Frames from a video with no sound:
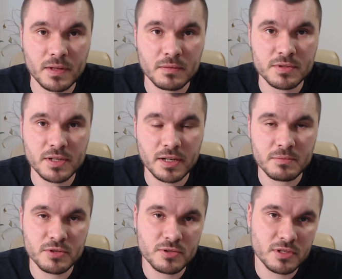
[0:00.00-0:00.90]
przed
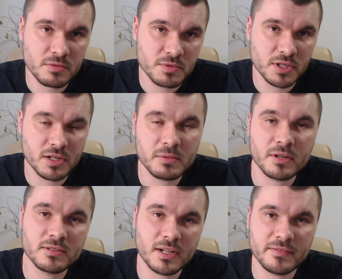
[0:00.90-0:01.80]
jakimiś różnymi przykrymi
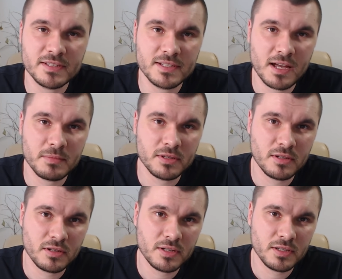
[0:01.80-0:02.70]
konsekwencjami,
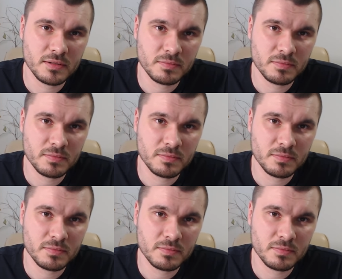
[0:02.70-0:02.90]
no i,